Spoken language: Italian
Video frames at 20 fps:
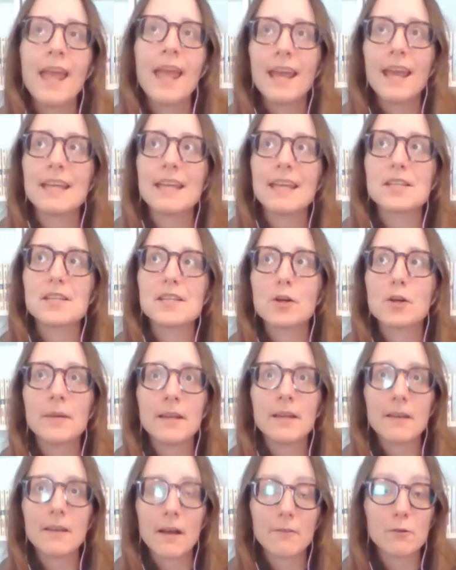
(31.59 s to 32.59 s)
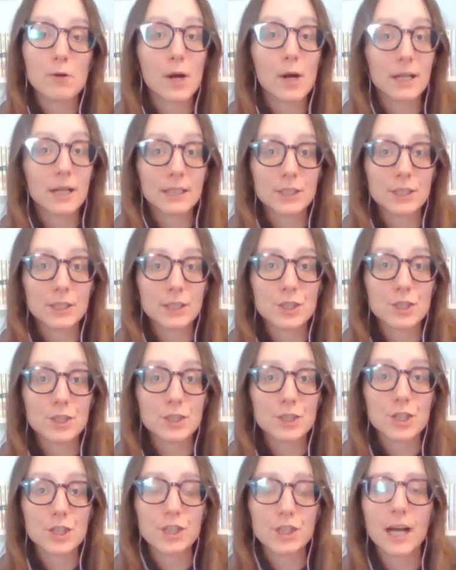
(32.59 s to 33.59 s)
e siccome avevo anche
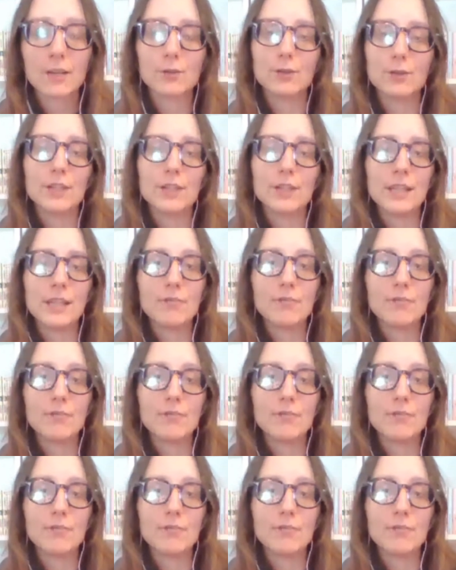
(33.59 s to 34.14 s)
citato i